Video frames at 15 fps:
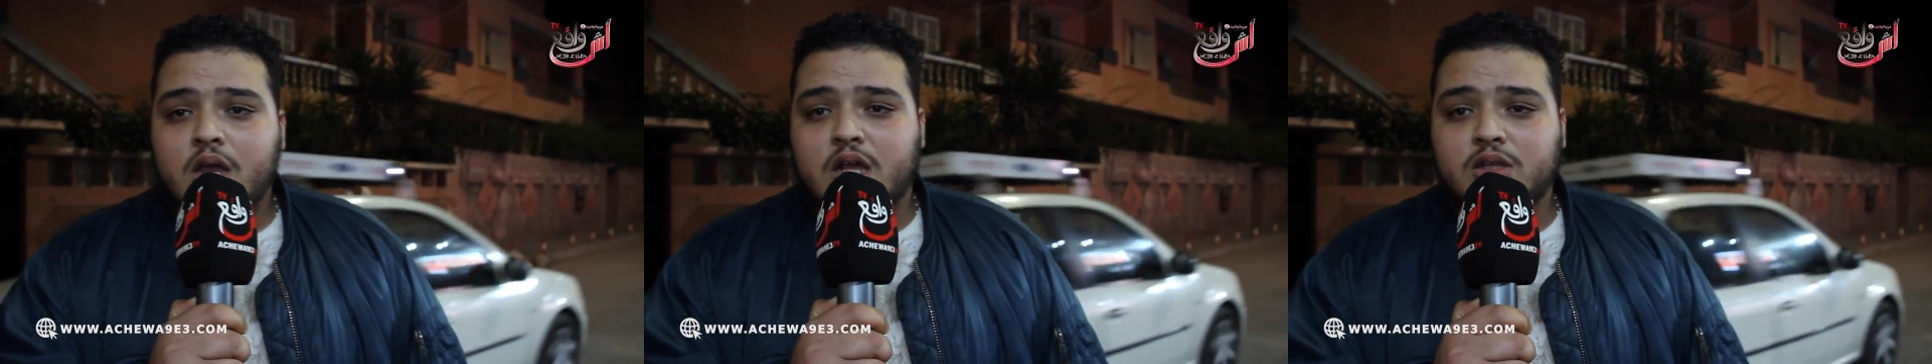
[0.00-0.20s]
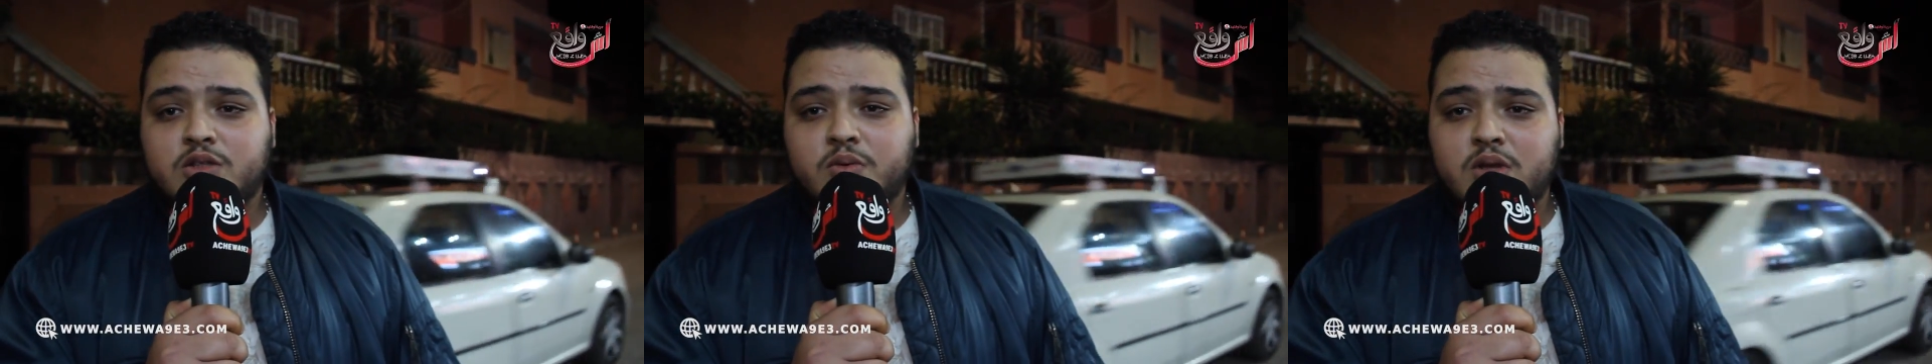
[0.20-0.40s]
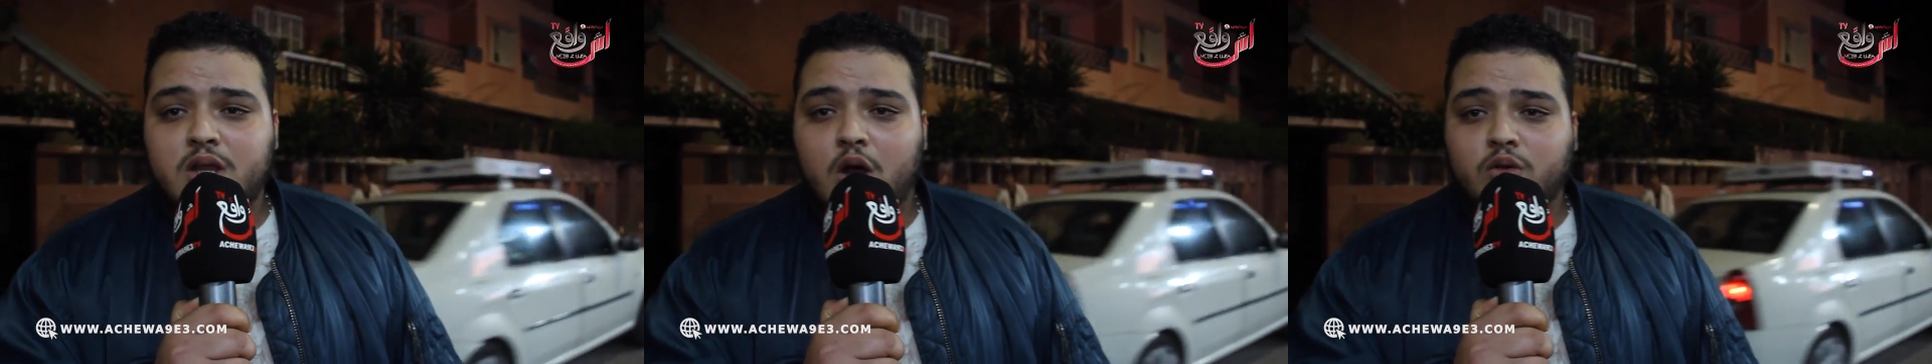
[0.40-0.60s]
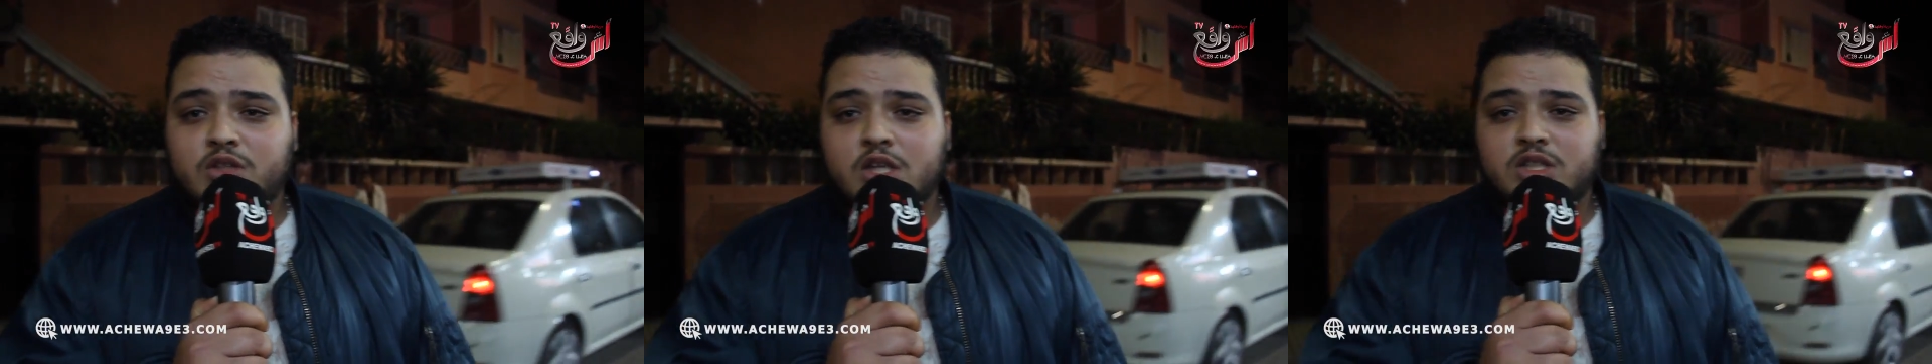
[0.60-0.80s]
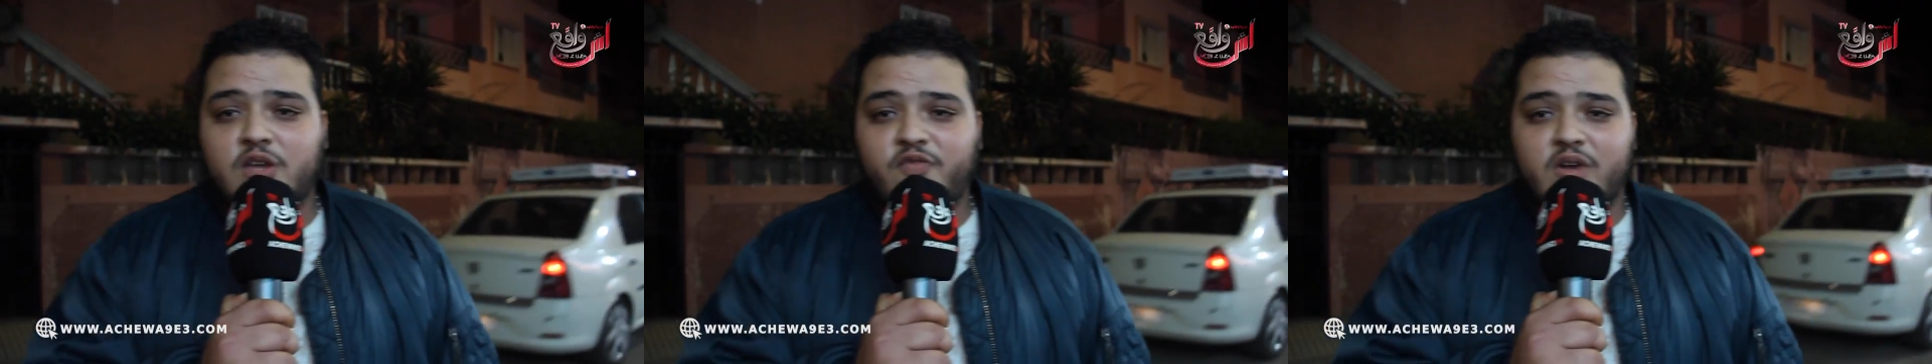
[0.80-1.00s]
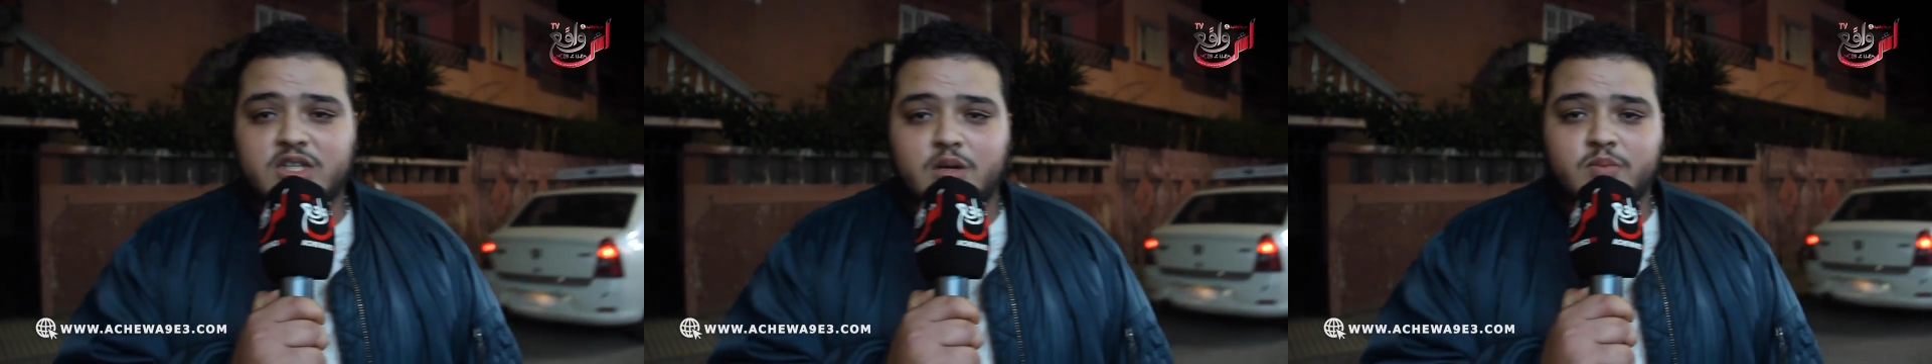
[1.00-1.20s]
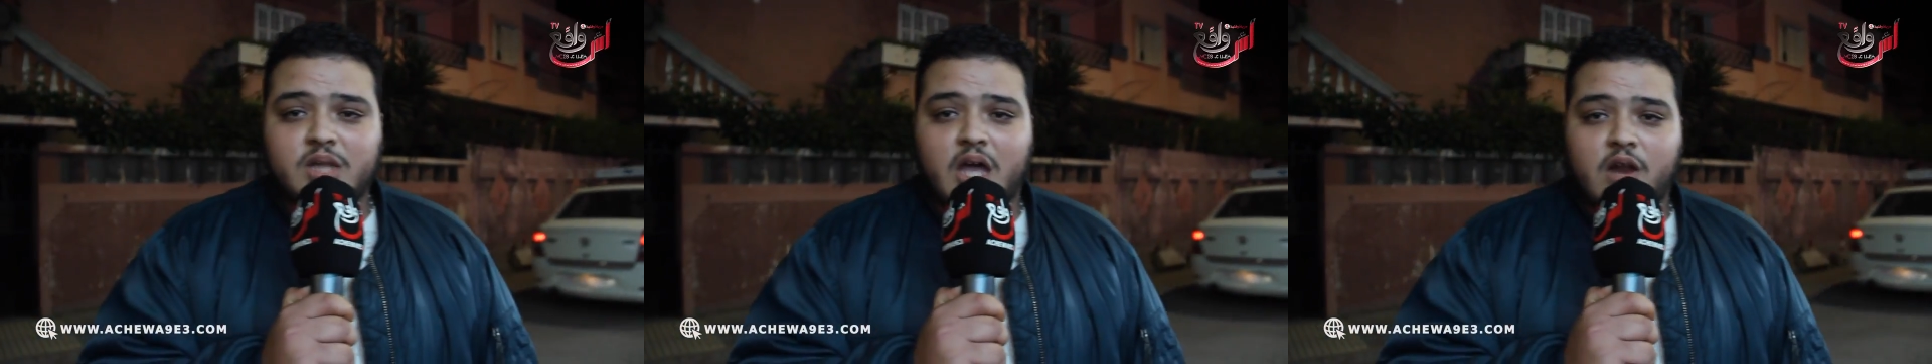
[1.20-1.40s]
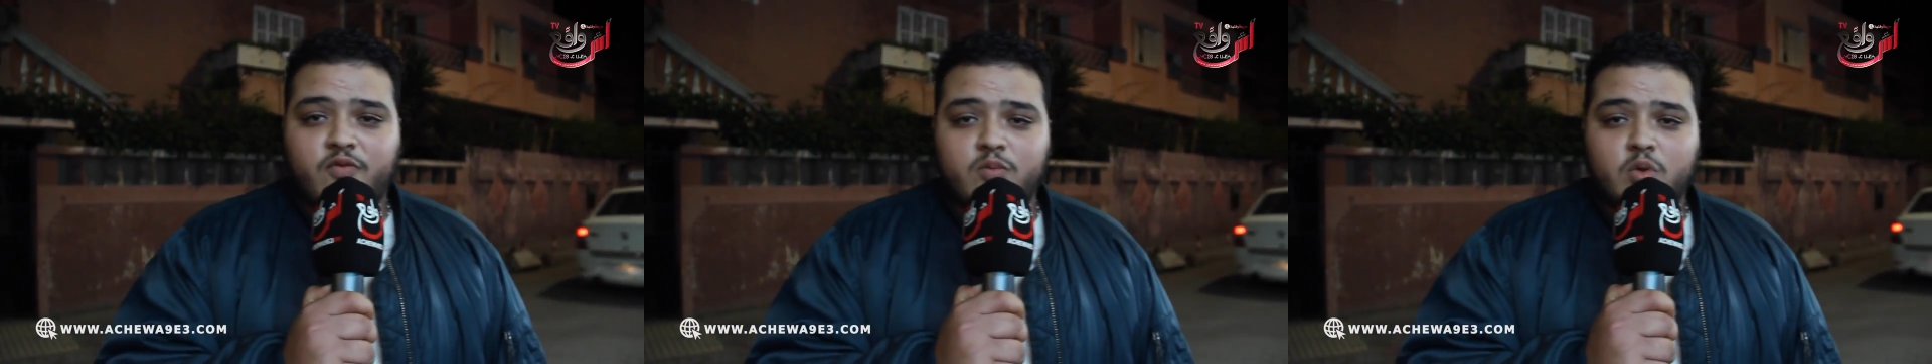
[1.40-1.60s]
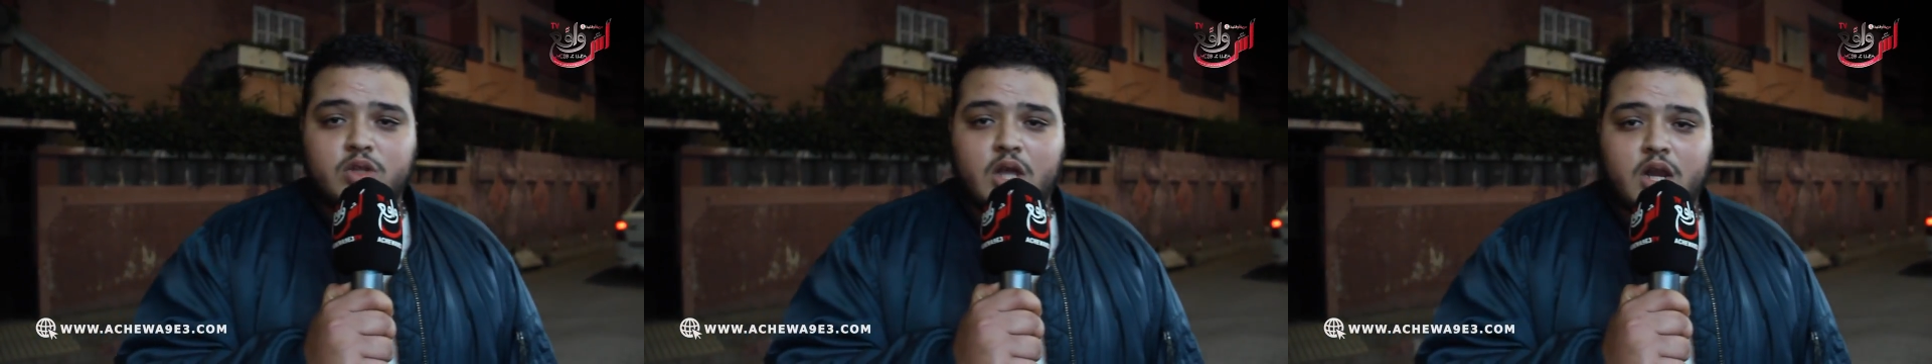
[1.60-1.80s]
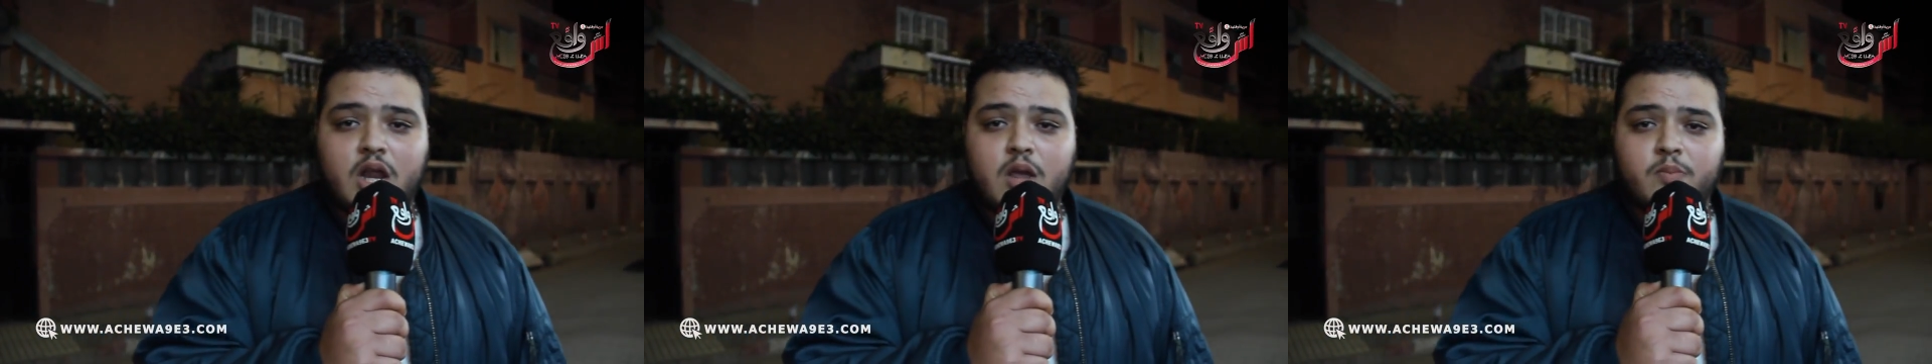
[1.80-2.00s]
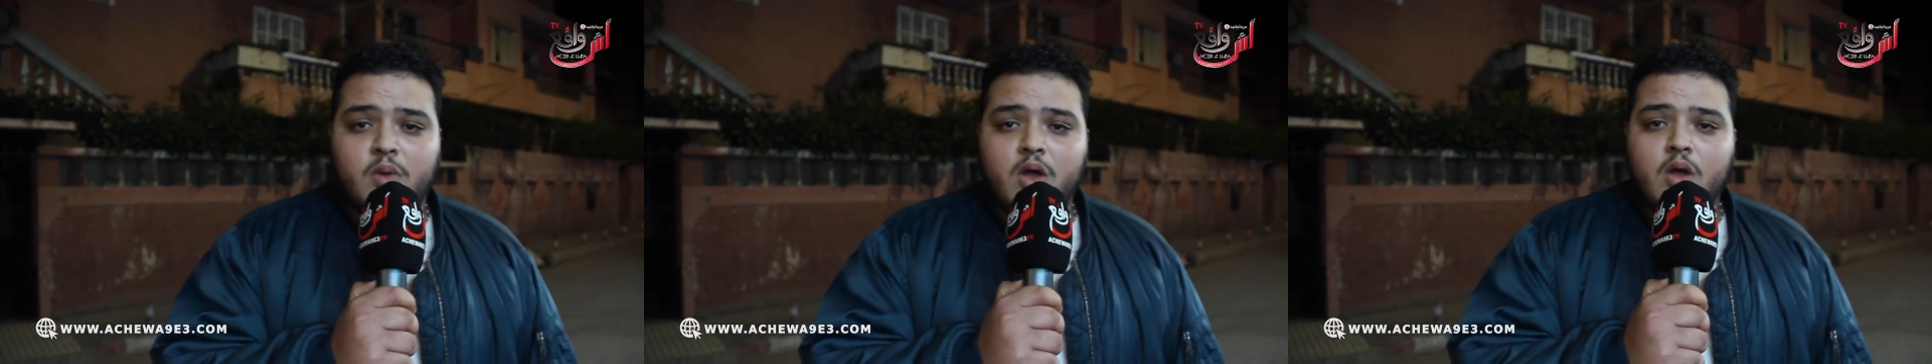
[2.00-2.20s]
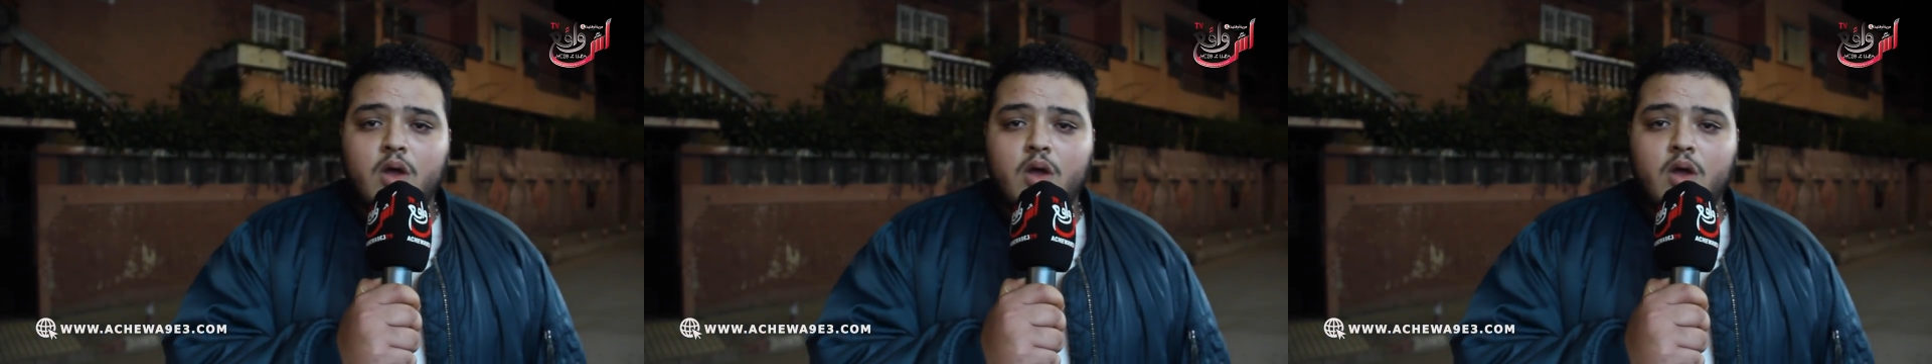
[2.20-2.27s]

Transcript: كنتمناو شي التفاته من طرف المدرب